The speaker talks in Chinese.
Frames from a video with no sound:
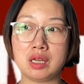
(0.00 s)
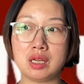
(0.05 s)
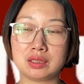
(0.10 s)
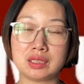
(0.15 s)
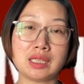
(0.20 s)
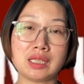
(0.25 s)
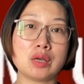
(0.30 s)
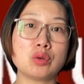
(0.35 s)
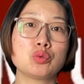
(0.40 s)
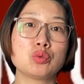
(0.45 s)

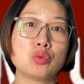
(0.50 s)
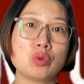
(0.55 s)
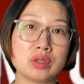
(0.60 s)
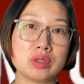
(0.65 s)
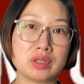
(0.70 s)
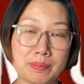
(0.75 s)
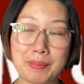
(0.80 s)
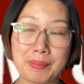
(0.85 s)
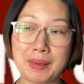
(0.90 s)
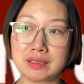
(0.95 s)
当然，如果
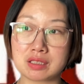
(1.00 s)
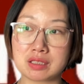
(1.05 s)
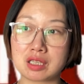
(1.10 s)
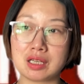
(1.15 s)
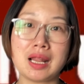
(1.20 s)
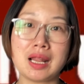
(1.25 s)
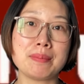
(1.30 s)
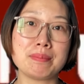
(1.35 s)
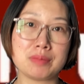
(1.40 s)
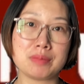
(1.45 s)
你办的是
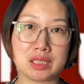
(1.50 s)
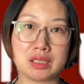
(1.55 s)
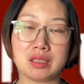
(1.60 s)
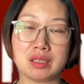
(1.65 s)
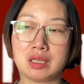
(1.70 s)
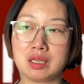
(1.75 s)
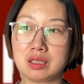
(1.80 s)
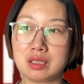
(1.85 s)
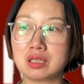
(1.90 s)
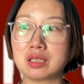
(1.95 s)
难民，
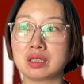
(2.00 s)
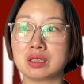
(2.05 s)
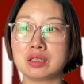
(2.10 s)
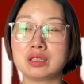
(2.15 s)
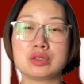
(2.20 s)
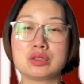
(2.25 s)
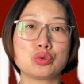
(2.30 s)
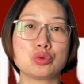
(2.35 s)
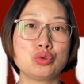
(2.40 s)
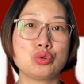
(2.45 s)
可能
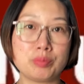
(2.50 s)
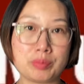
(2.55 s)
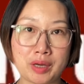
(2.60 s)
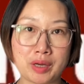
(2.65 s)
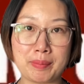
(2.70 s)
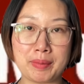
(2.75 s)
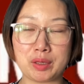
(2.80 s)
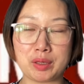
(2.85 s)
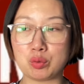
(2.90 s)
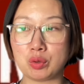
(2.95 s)
你就去不
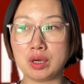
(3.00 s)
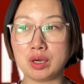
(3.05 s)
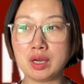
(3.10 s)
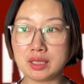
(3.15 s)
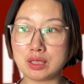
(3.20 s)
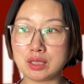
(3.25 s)
了美国，